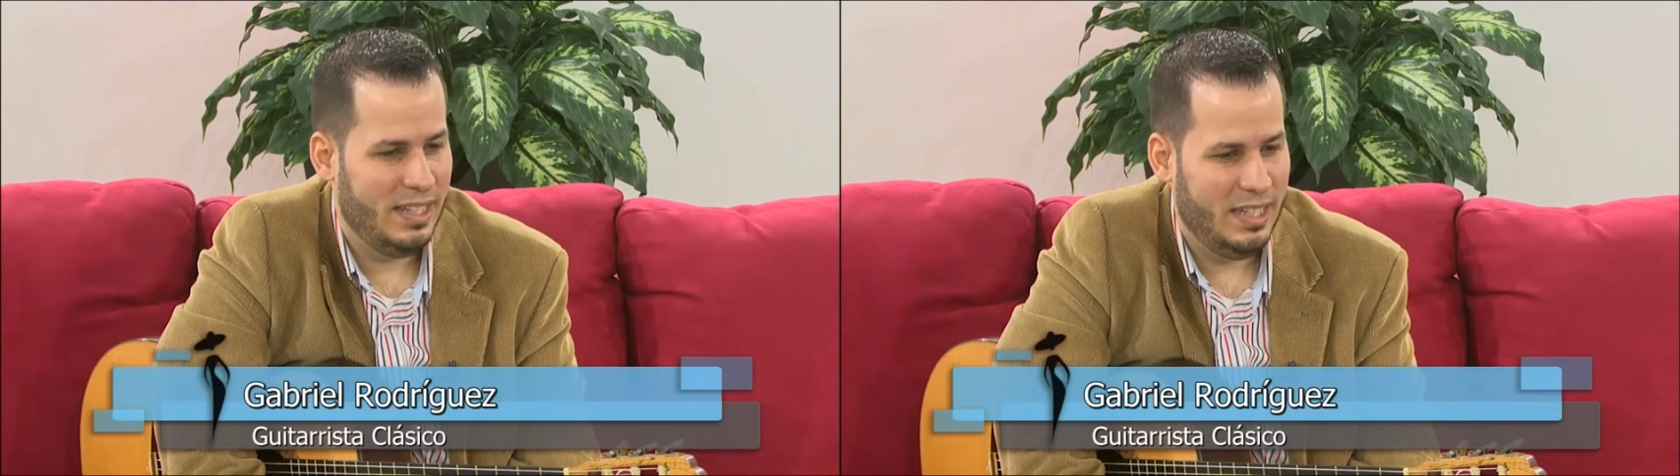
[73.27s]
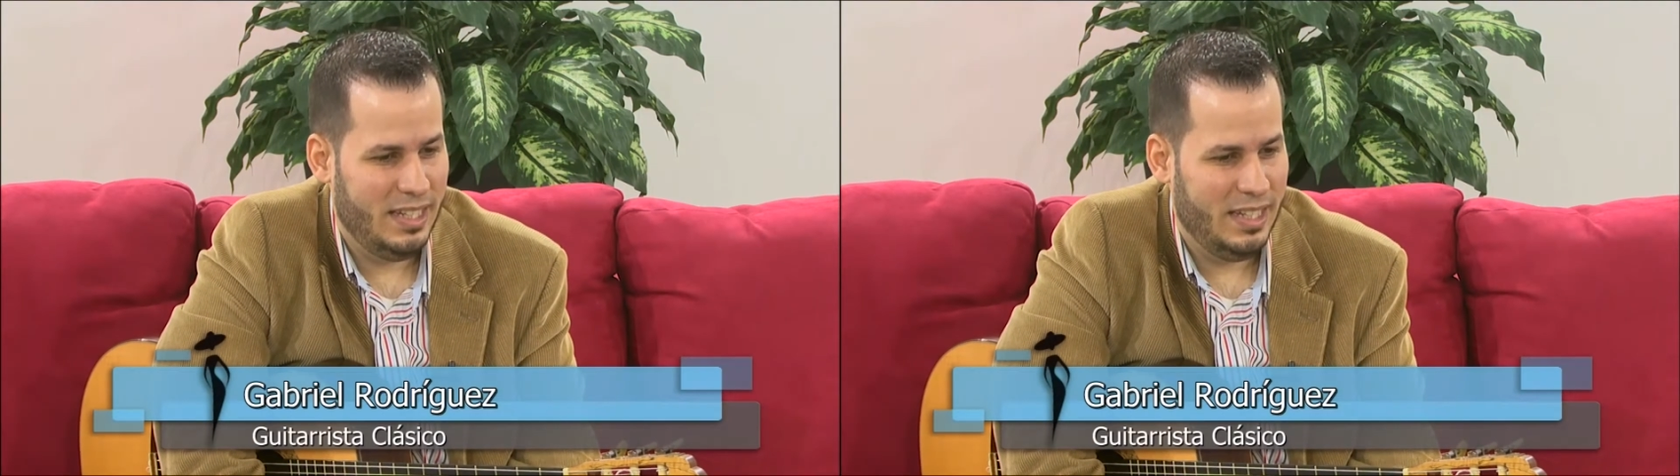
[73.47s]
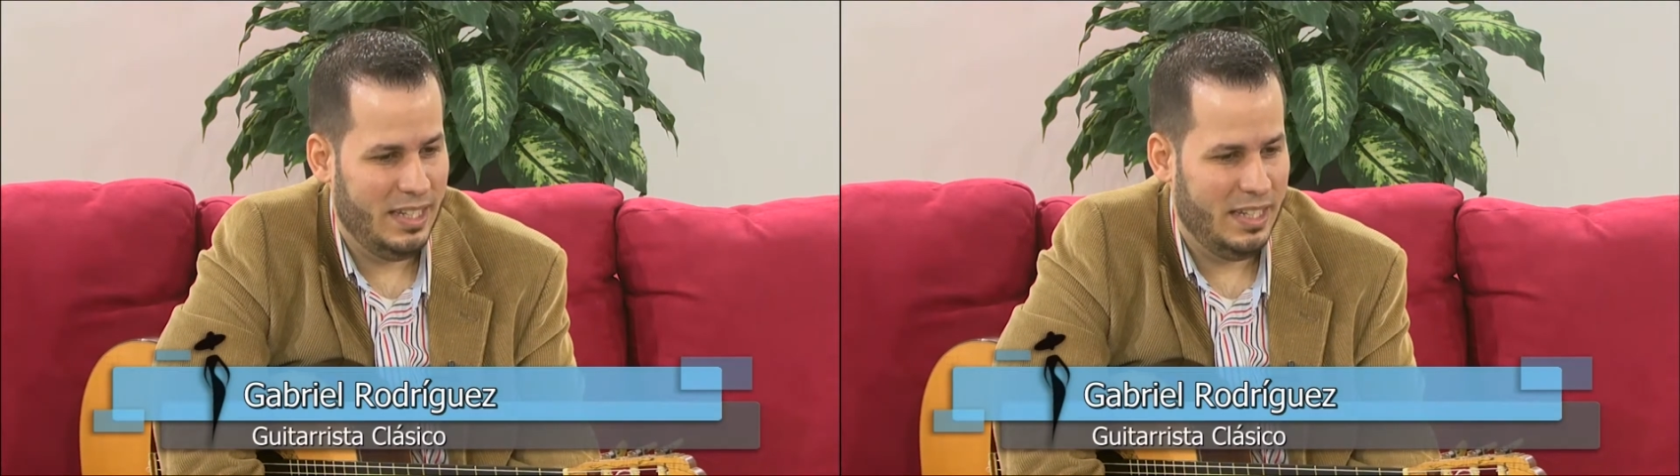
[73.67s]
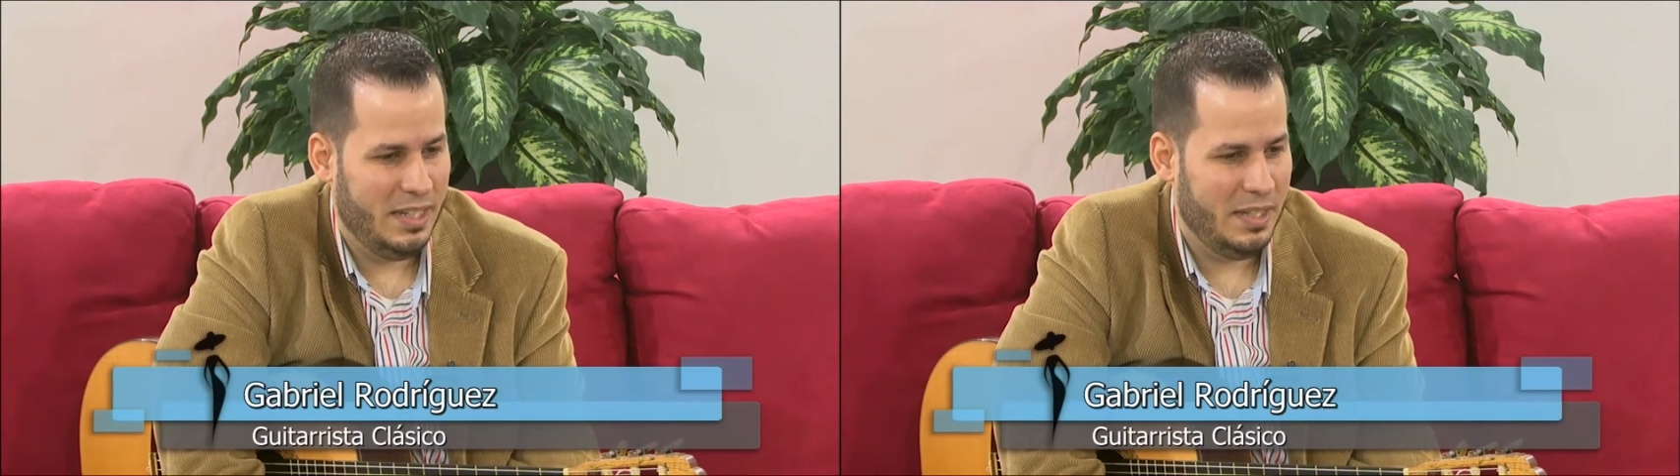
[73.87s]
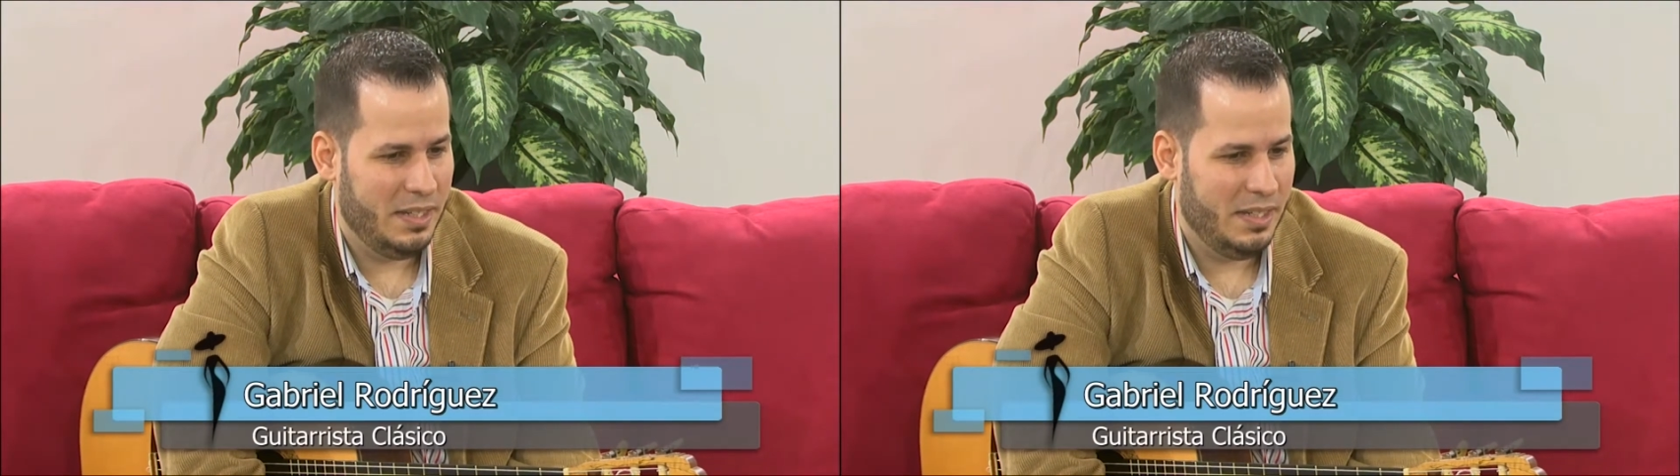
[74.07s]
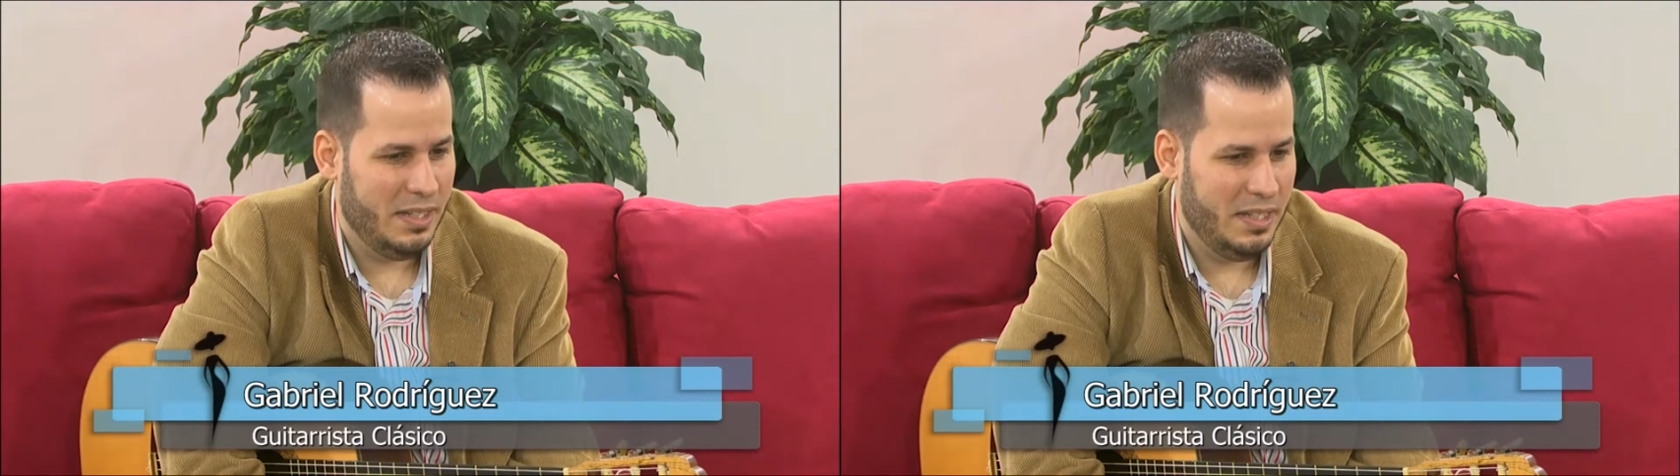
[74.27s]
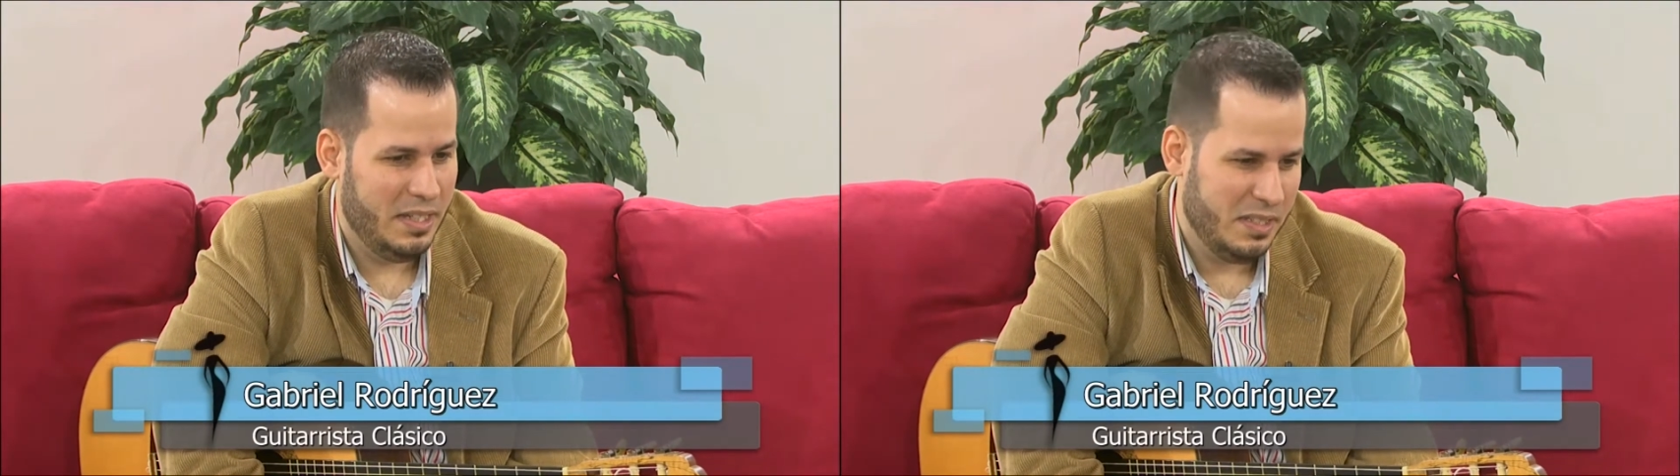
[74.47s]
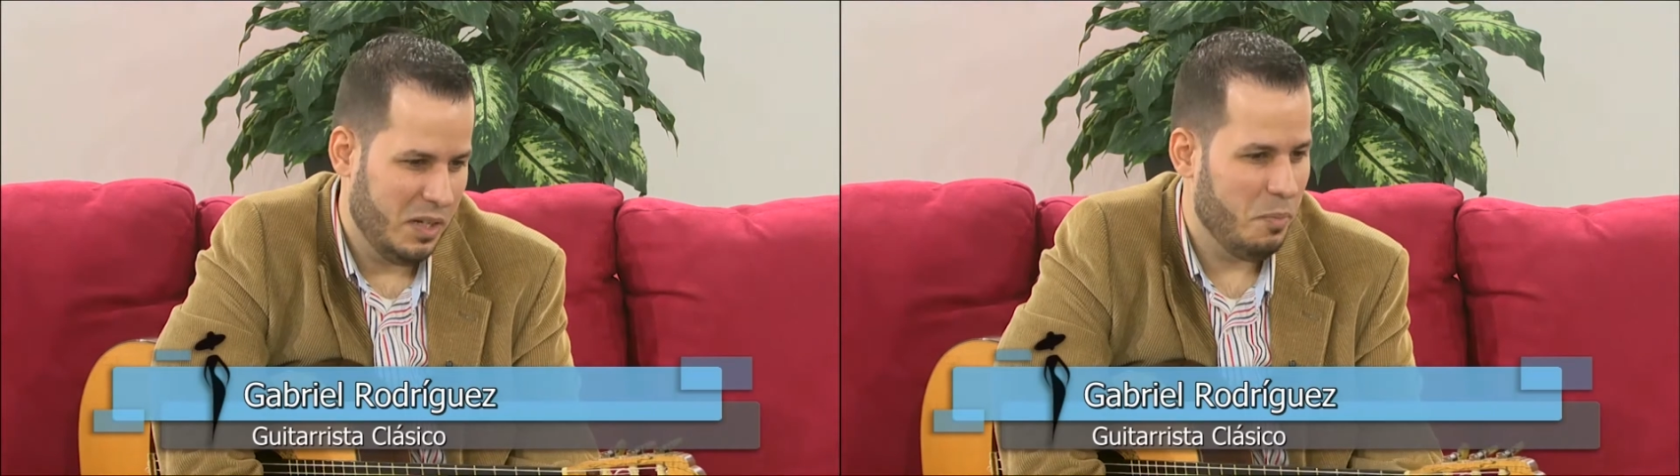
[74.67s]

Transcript: Y y se